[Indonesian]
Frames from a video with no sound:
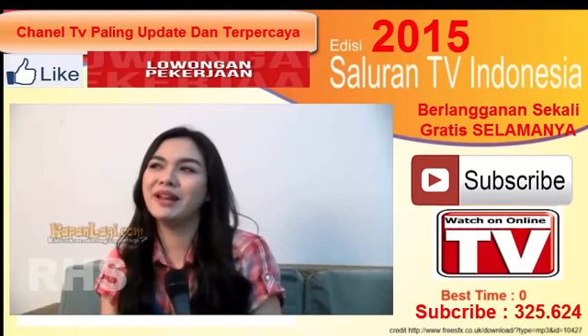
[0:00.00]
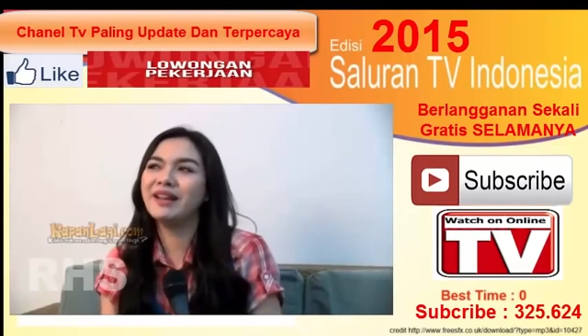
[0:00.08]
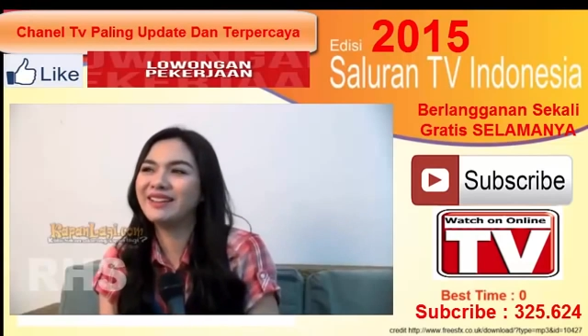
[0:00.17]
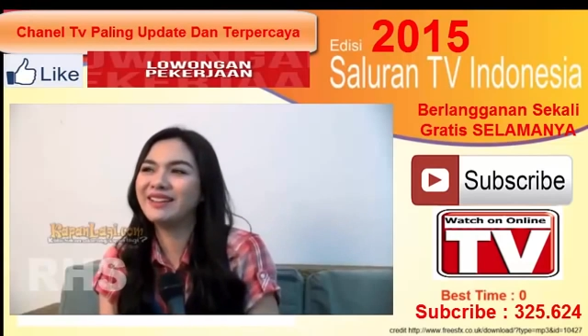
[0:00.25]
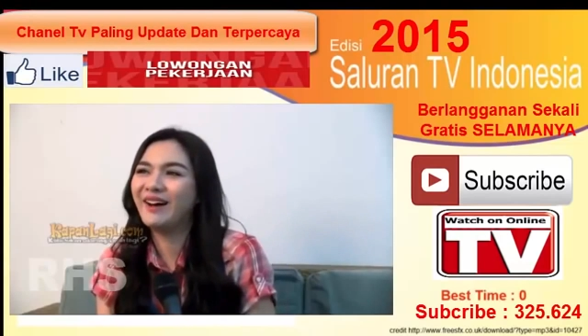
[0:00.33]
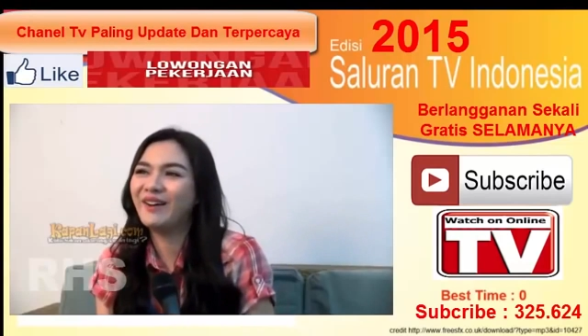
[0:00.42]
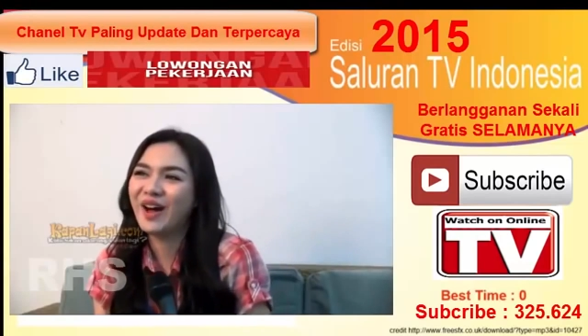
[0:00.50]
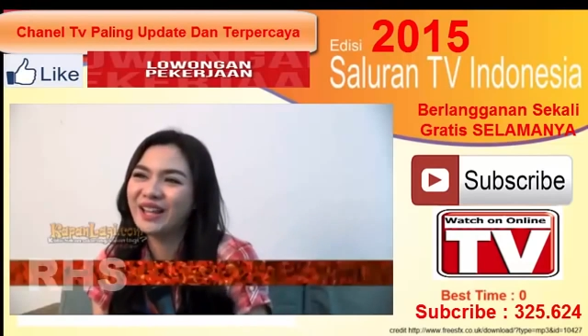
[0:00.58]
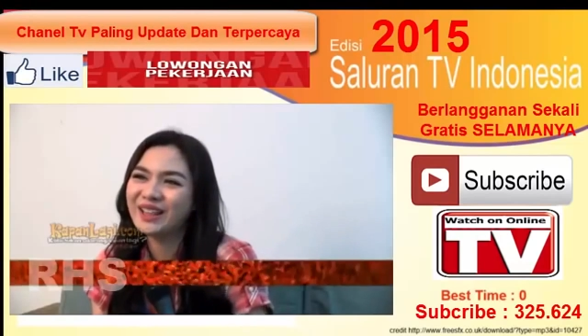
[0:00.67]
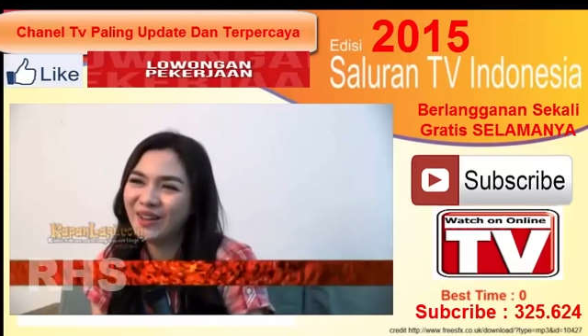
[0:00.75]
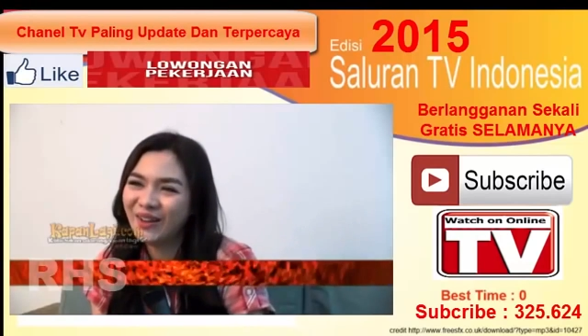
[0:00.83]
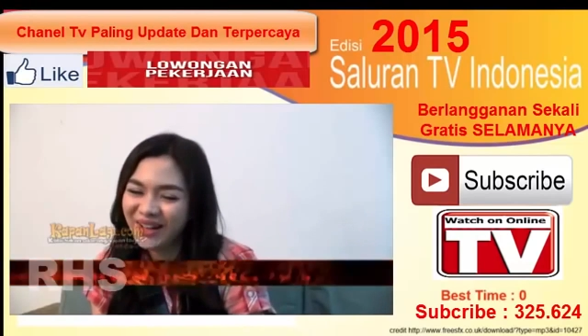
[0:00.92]
pada tahu
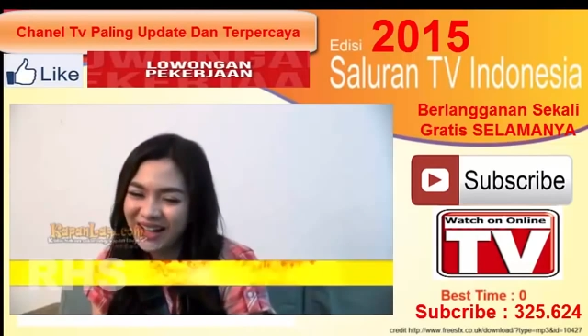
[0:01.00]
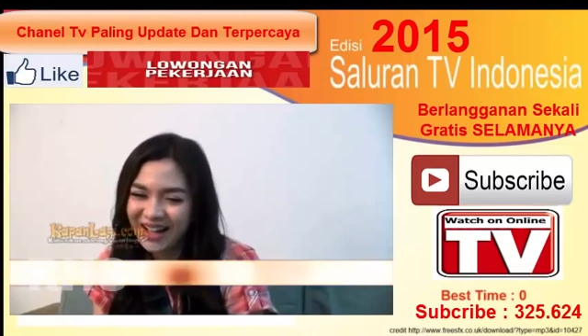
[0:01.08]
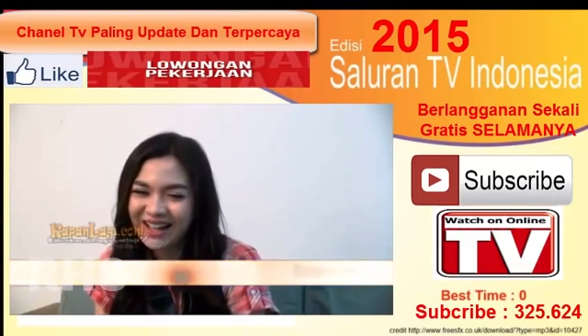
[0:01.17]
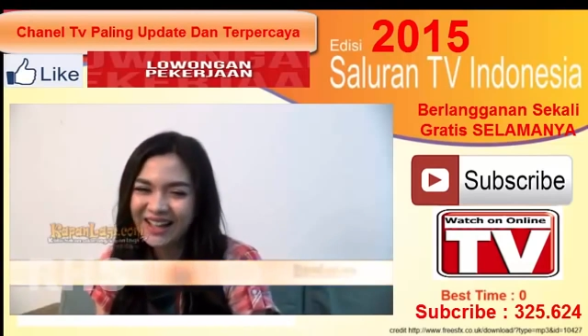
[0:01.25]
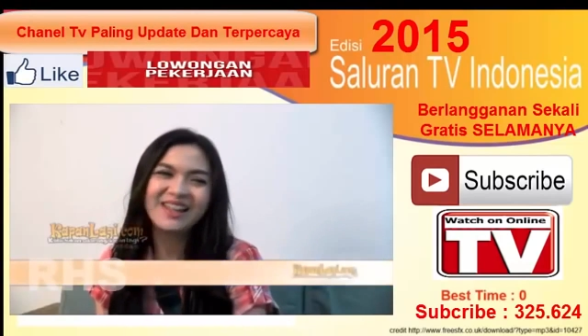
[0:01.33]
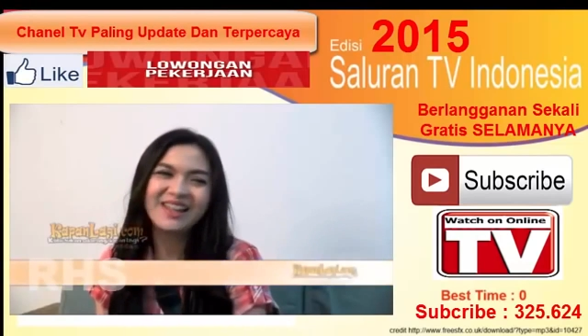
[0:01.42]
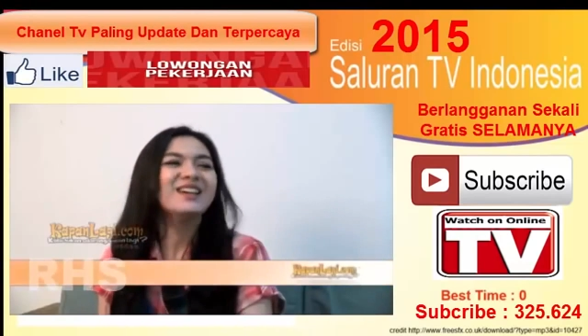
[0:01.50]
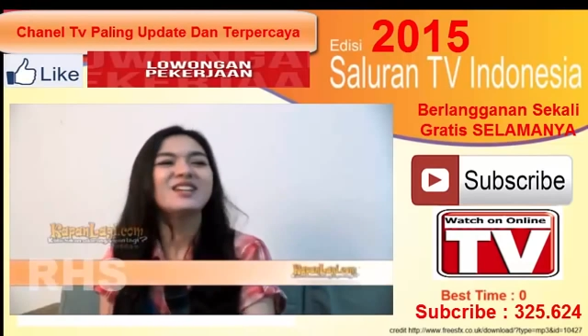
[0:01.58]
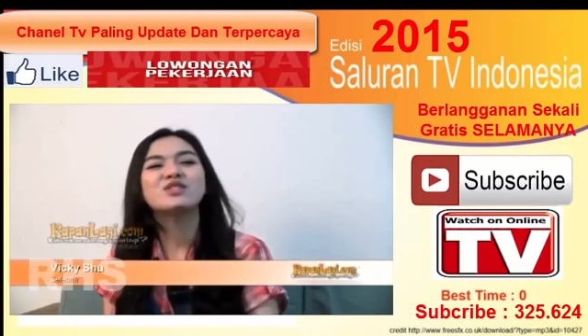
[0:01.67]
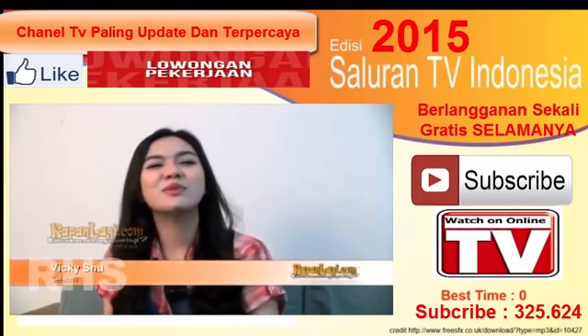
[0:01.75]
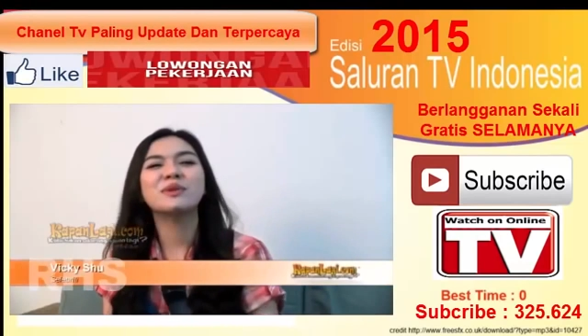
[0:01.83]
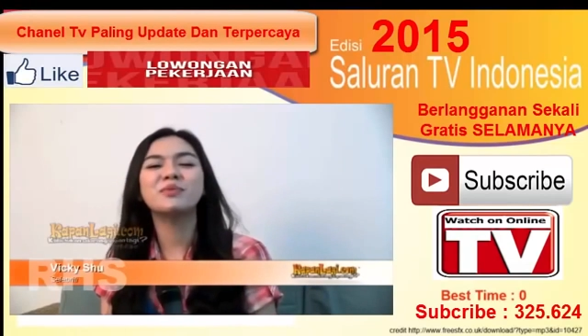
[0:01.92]
atau enggak
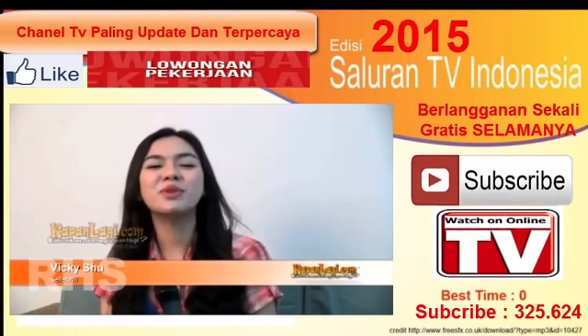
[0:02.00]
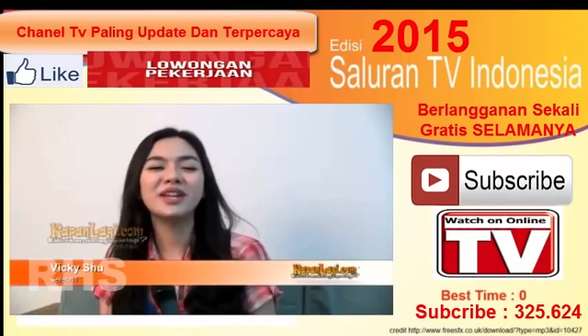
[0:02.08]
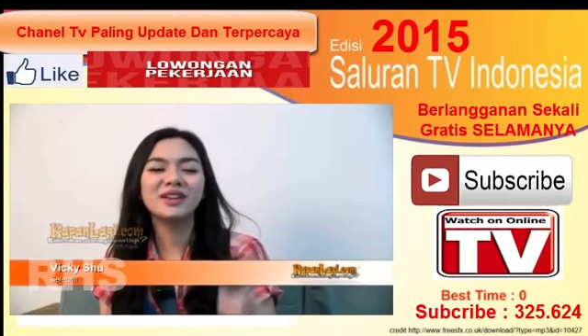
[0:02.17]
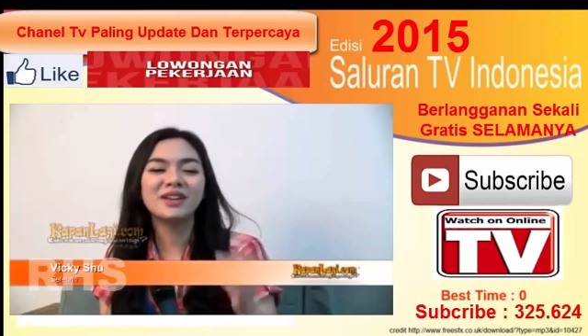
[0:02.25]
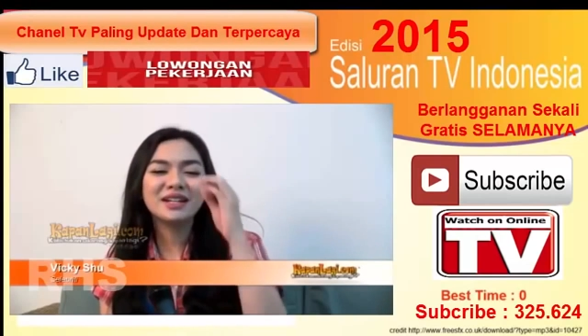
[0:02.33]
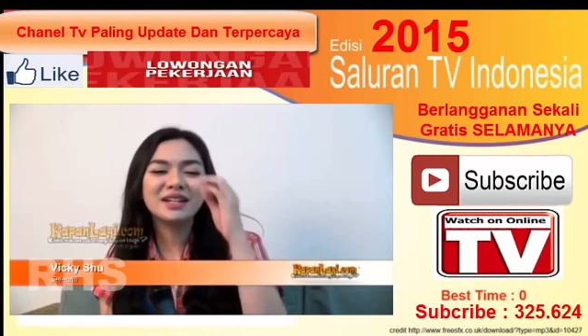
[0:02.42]
cuman mungkin